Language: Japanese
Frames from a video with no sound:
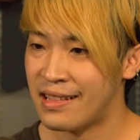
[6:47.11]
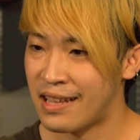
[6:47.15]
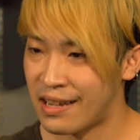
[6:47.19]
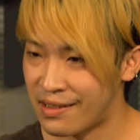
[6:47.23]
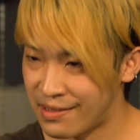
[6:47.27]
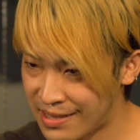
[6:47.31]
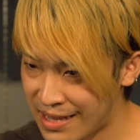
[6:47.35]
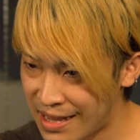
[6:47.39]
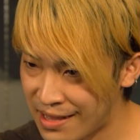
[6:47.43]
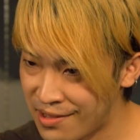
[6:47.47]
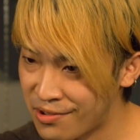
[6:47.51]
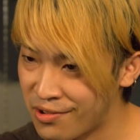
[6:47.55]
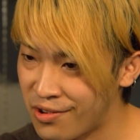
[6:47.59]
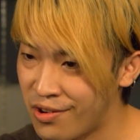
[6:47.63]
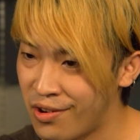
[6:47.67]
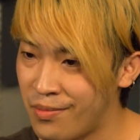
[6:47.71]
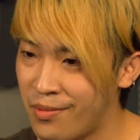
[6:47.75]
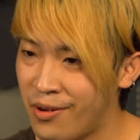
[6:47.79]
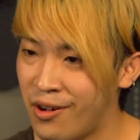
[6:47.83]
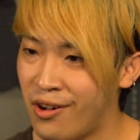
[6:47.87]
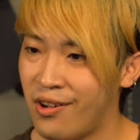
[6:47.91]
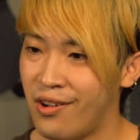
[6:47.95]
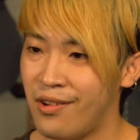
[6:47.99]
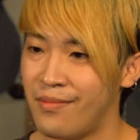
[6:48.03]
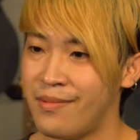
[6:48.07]
たくさんのご
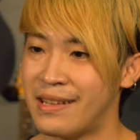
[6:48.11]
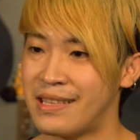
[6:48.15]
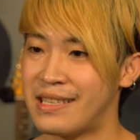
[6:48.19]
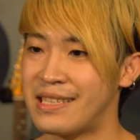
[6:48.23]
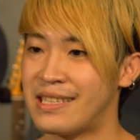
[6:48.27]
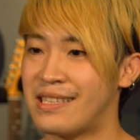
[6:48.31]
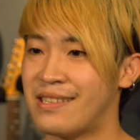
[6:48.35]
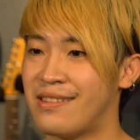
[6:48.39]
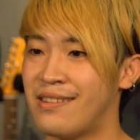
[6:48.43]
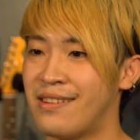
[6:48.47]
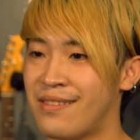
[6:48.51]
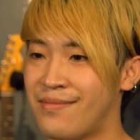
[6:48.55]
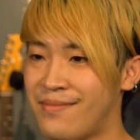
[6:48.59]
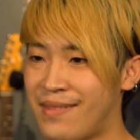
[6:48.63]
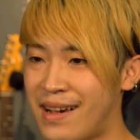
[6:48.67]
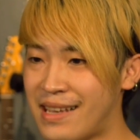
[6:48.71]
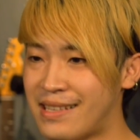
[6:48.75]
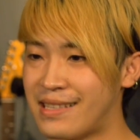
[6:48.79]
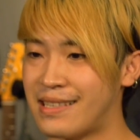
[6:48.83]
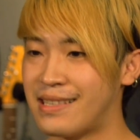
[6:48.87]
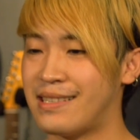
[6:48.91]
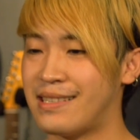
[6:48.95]
応募お待ちしておりま